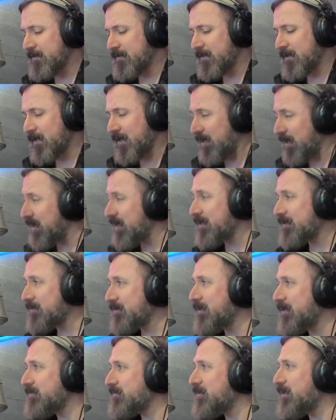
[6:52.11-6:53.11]

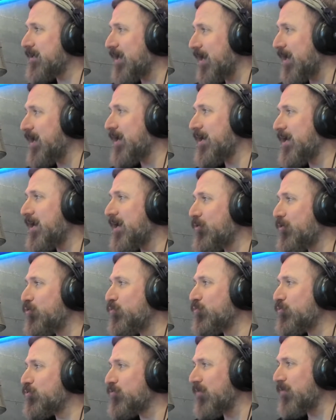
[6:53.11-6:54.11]
Hayattaysan hala
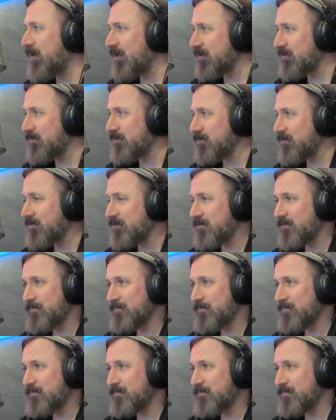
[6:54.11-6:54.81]
umut vardır.